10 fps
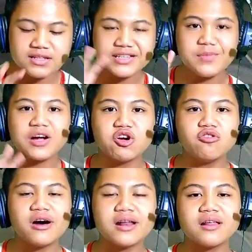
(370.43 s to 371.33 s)
semua
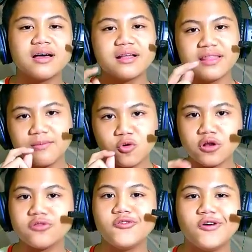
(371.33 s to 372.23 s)
keluar di
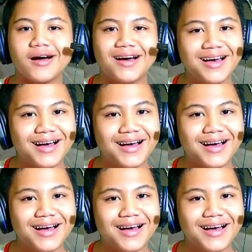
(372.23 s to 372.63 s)
mulut gua